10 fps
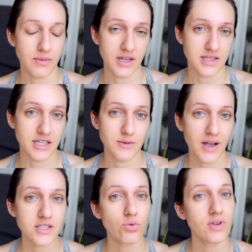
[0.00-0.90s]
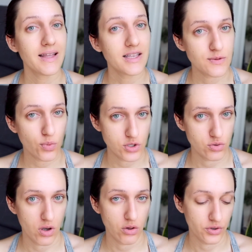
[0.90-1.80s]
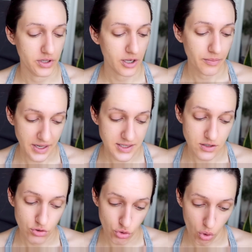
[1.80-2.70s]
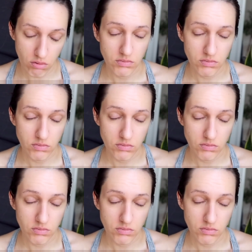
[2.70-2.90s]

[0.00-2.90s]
как делать маску, я не использую холодный компресс до,